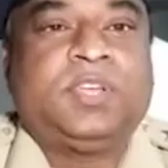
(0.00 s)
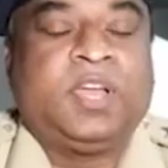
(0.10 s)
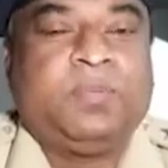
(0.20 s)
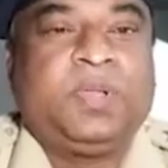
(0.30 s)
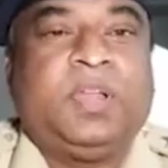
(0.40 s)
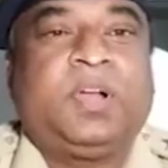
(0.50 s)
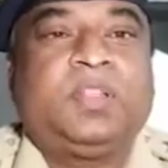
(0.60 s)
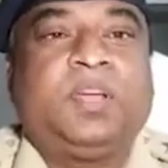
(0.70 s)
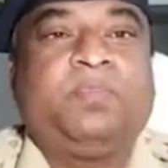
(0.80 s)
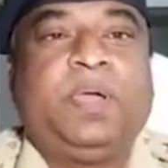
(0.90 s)
शहर में
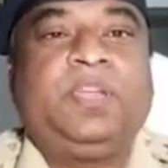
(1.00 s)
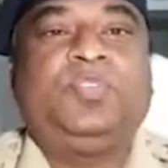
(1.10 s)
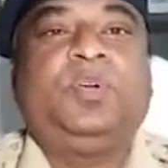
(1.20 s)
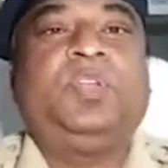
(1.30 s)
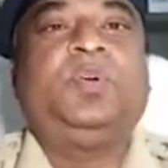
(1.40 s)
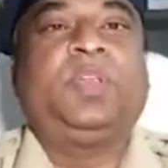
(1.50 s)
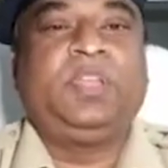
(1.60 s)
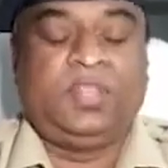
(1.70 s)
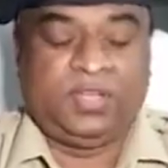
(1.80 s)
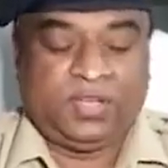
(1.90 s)
लगातार बाइक चोरी हो
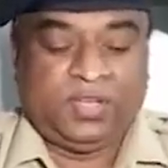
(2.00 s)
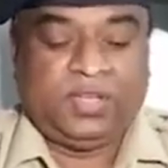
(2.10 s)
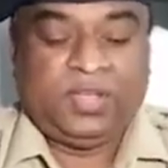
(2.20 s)
रही थी